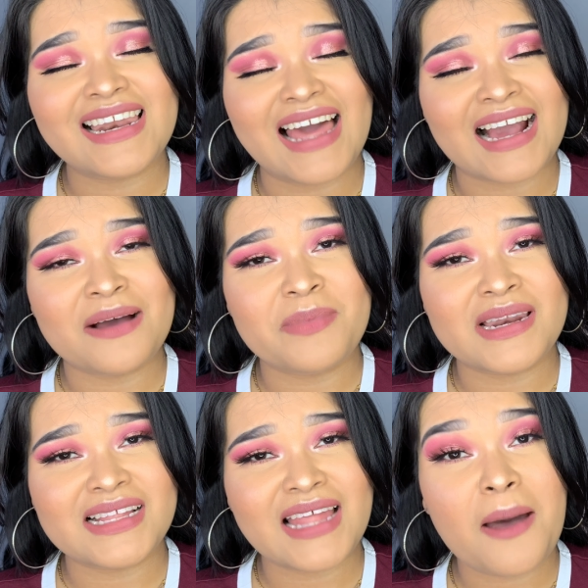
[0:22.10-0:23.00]
la
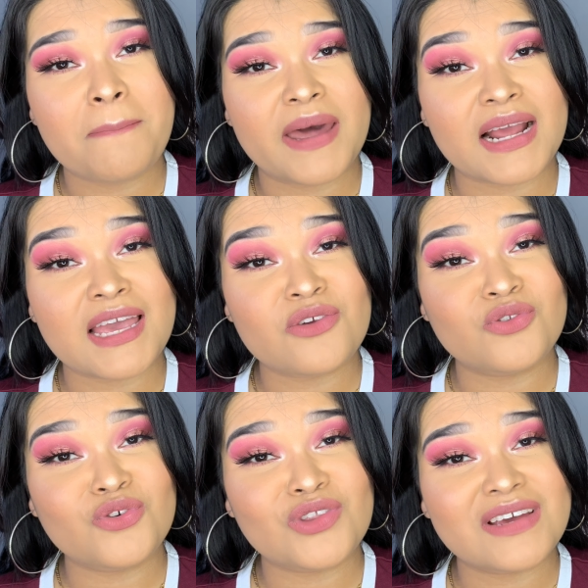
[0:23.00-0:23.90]
campanita para que
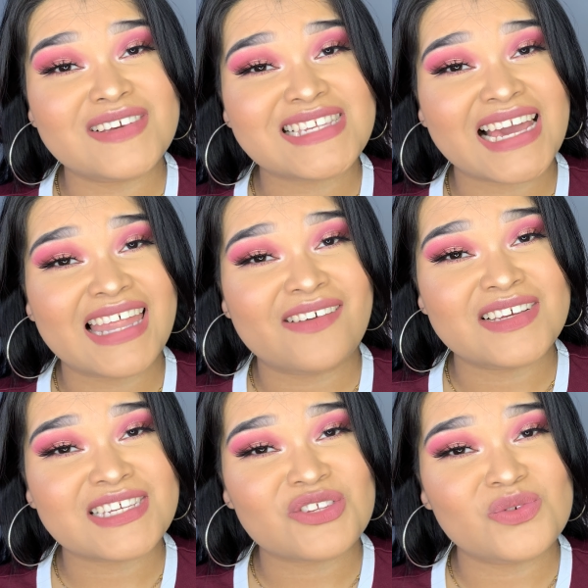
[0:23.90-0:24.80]
YouTube te avise cada
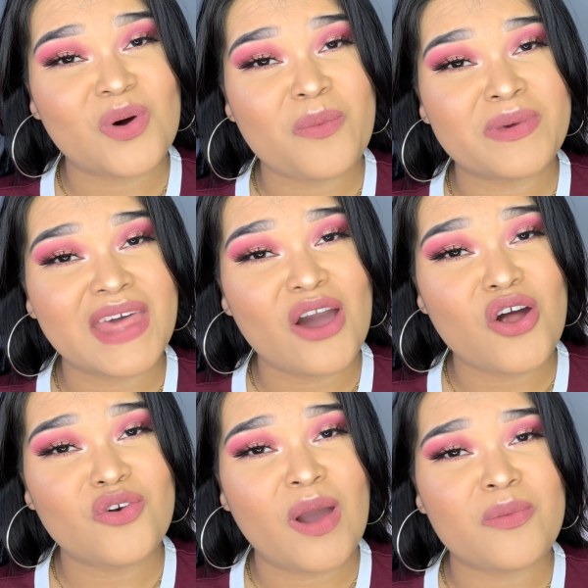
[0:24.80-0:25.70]
vez que suba un
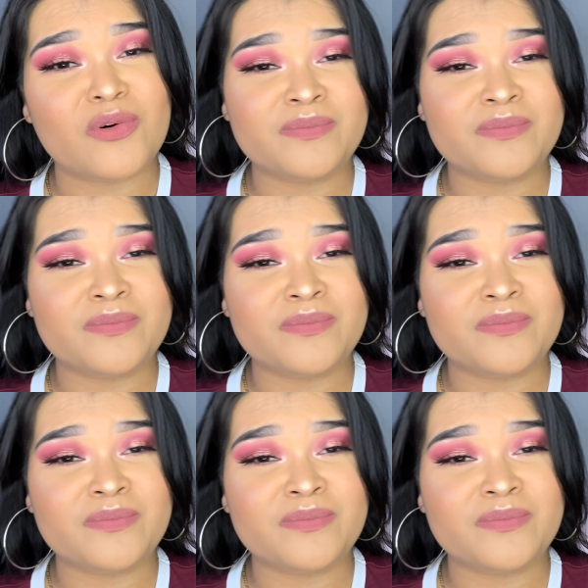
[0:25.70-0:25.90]
video nuevo.